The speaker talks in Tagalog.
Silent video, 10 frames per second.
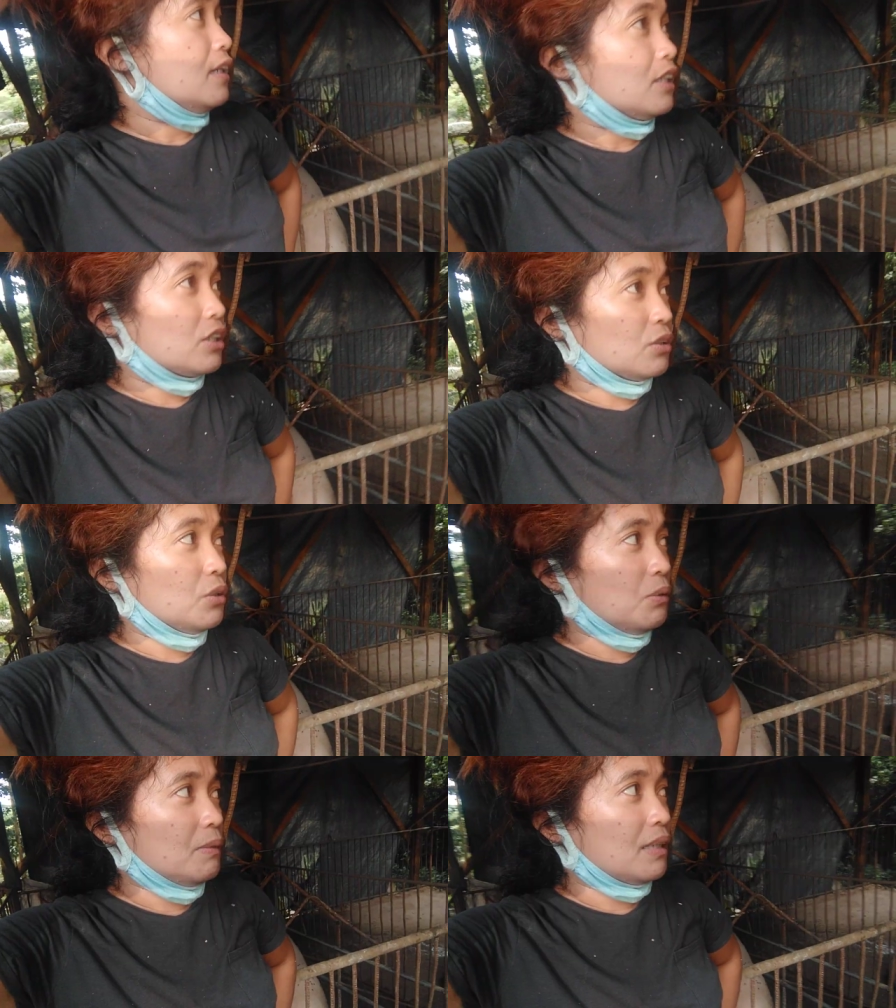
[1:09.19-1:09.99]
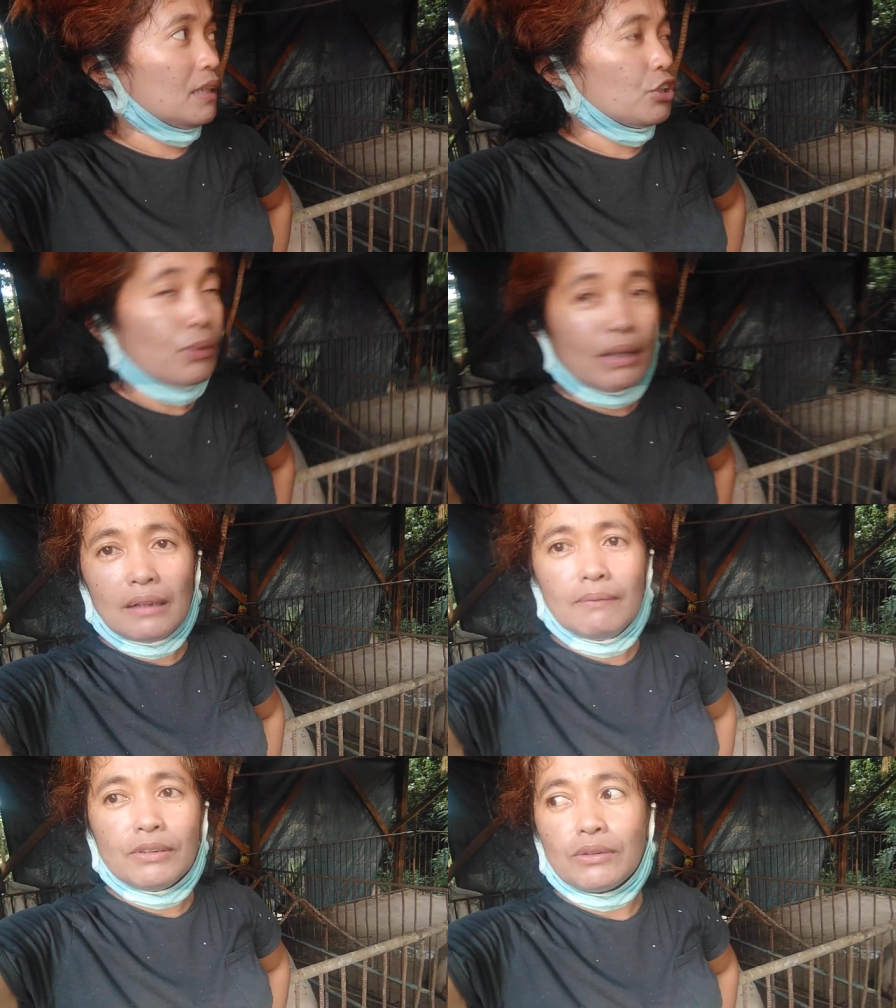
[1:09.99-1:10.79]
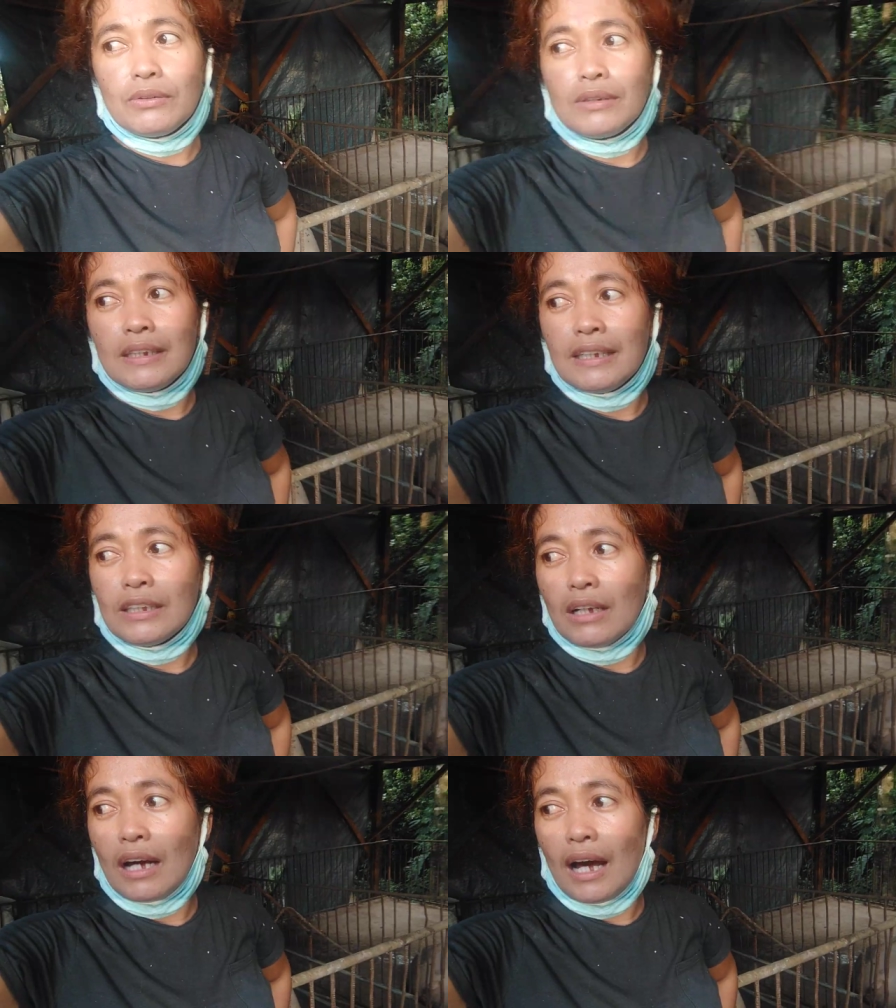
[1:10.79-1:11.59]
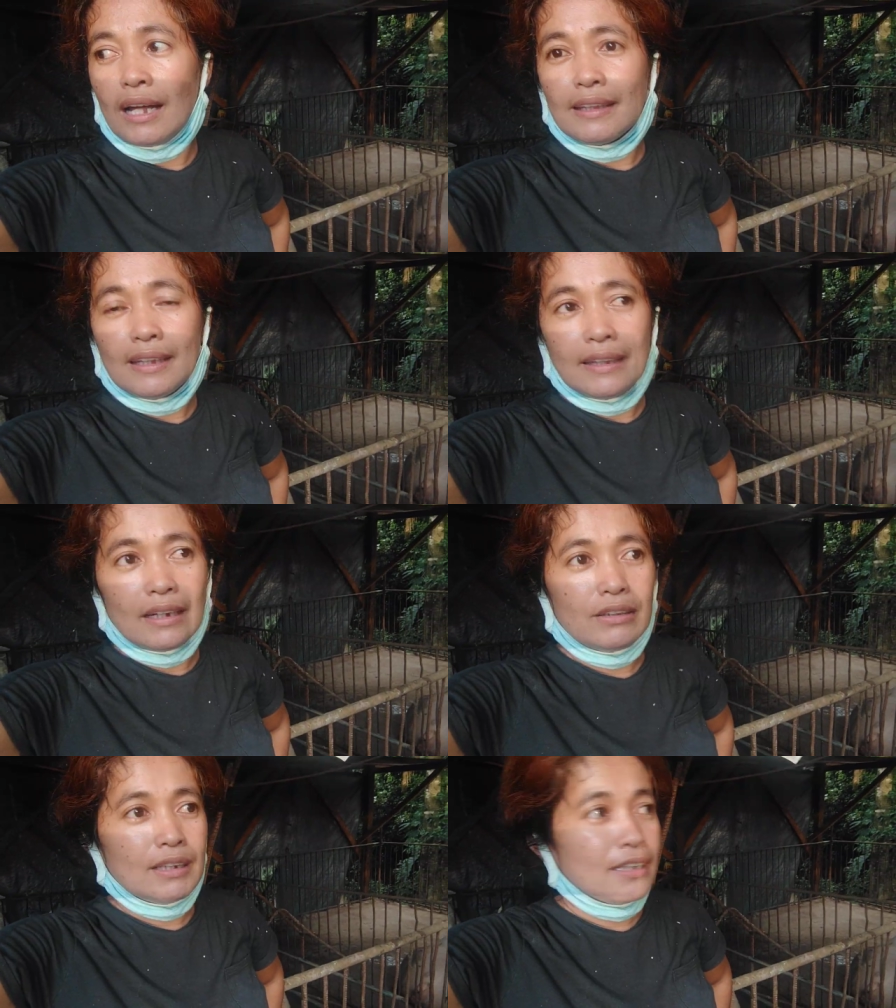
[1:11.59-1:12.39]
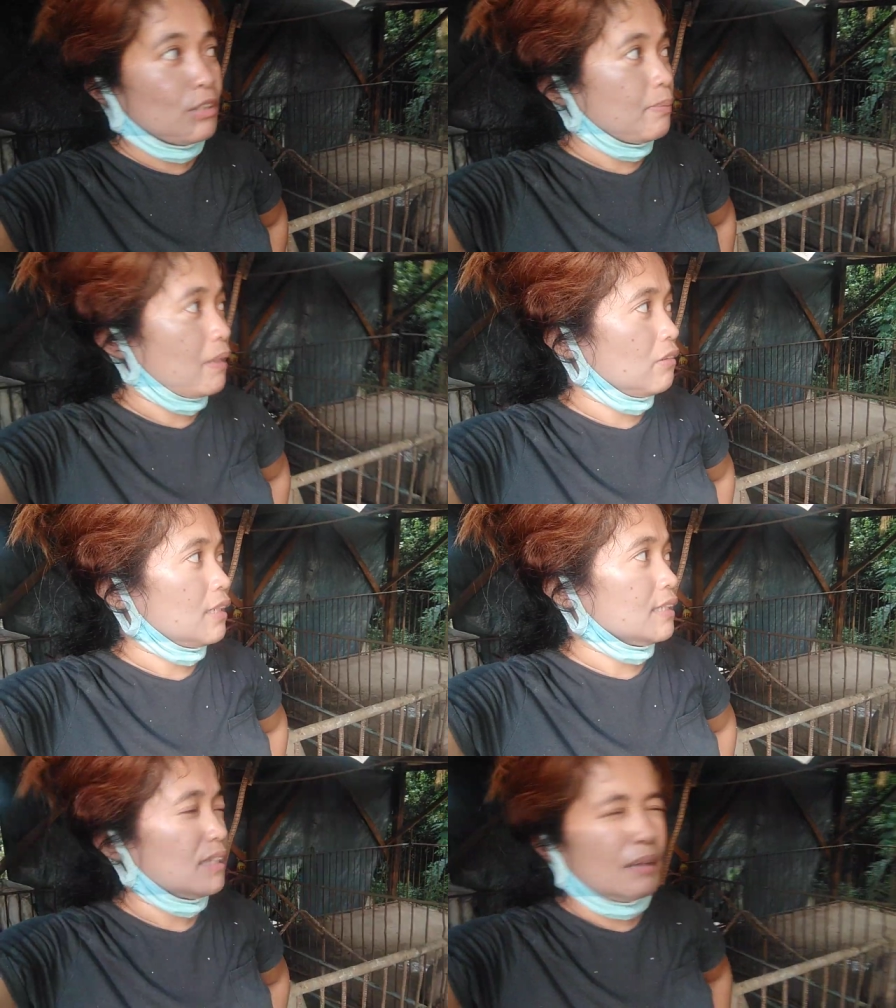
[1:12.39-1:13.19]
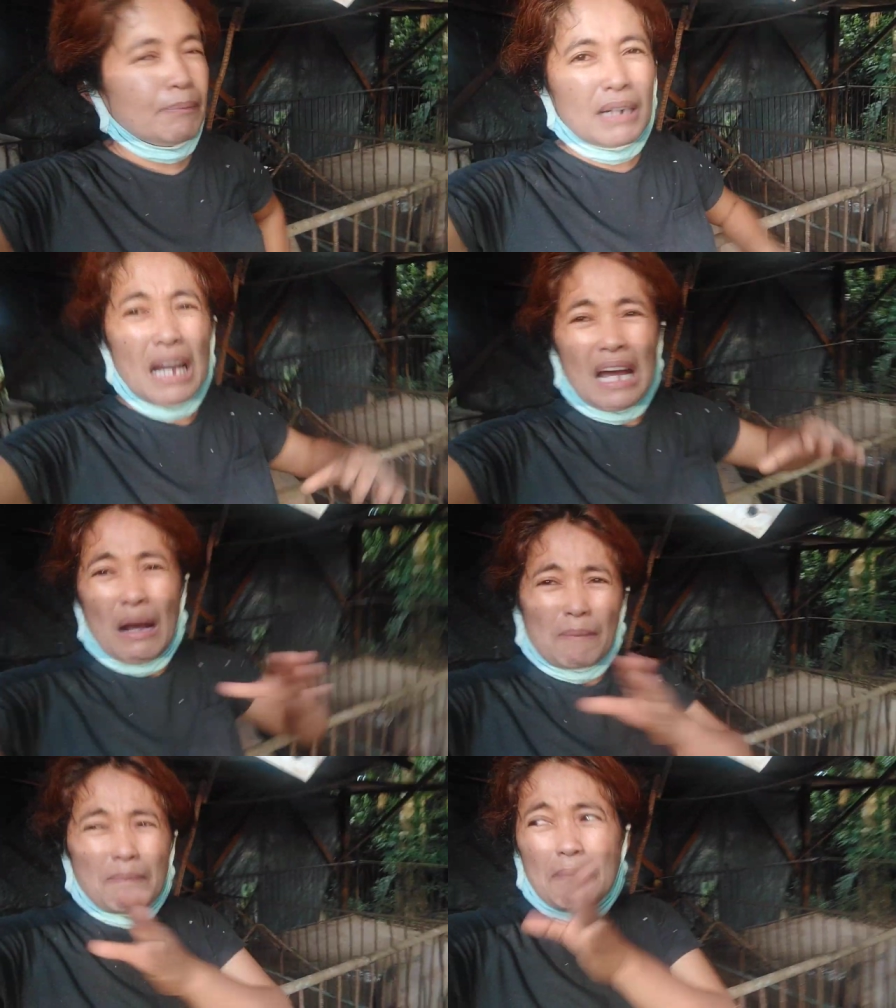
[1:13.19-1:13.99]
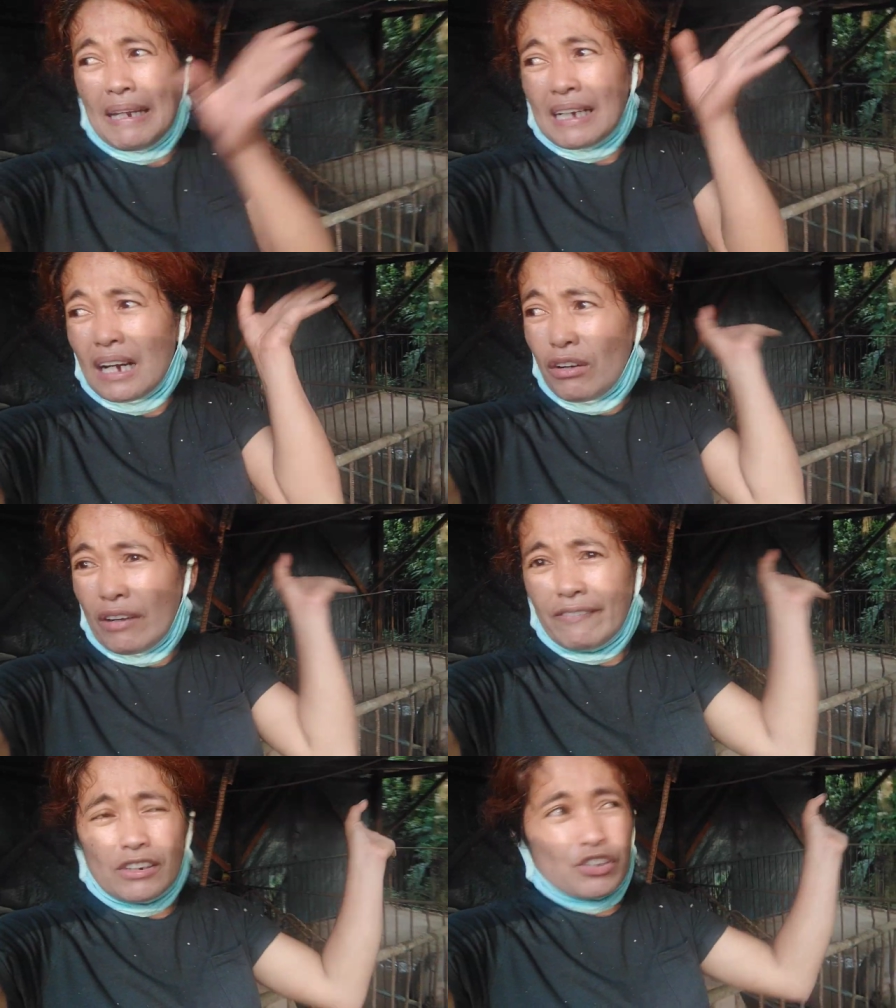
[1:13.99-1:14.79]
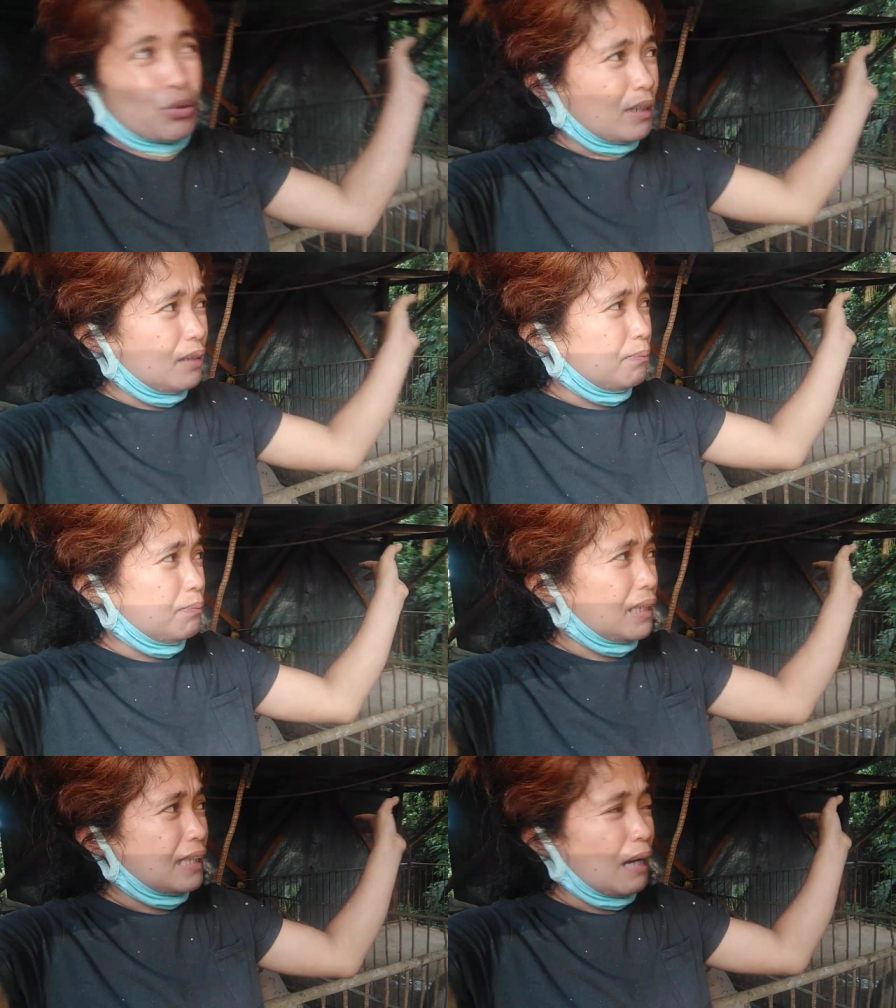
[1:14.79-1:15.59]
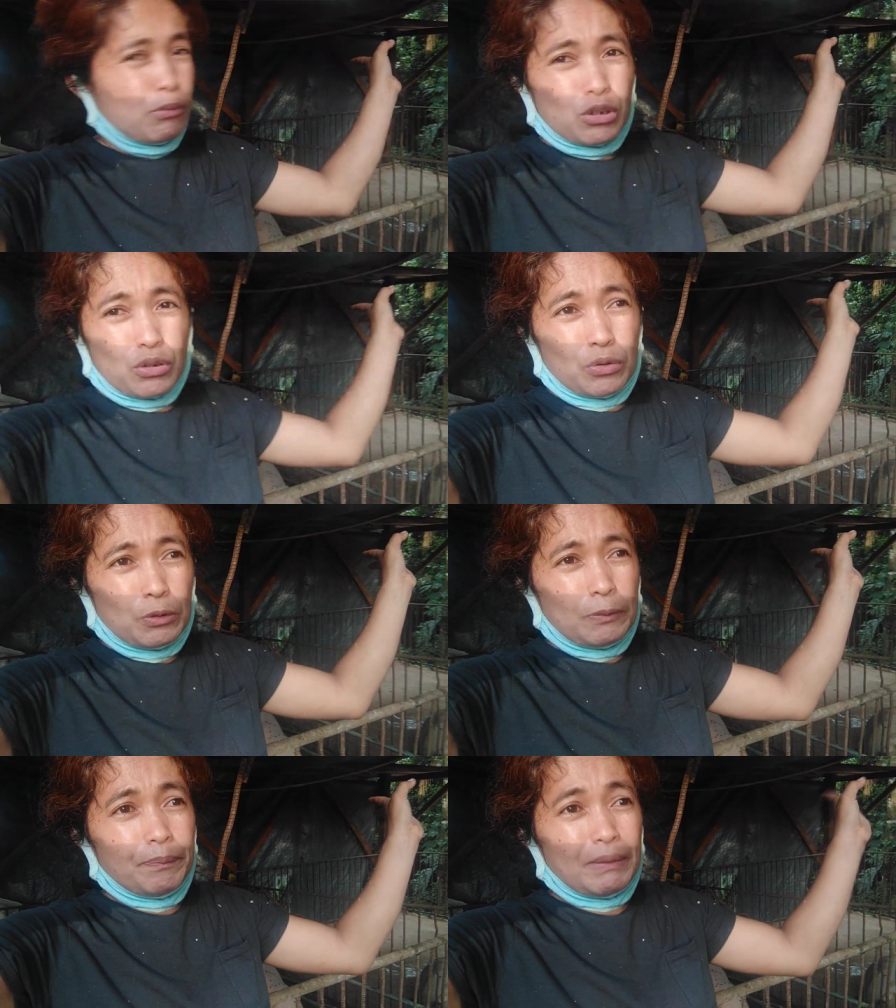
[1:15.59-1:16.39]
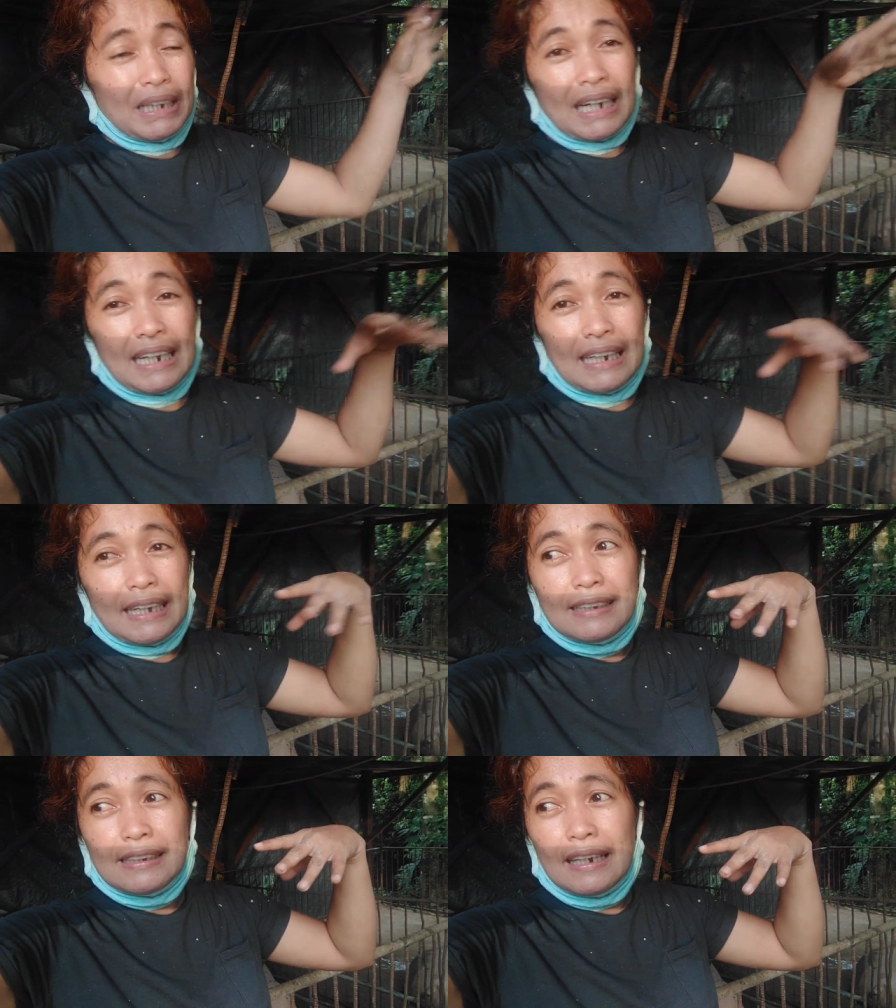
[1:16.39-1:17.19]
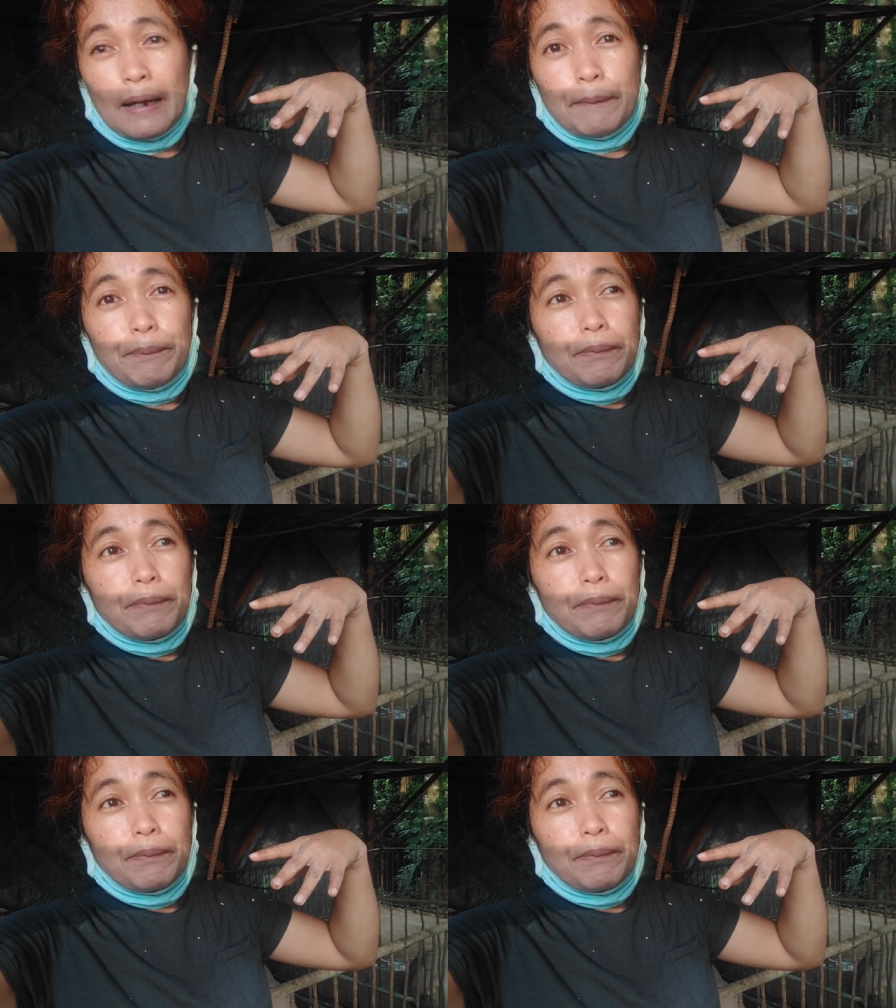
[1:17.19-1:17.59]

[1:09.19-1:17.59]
So, mga 12. So, nandito, until now, nandito tao. Kasi kapag babalik ako after 12, pagkatapos kong mananghilian sila,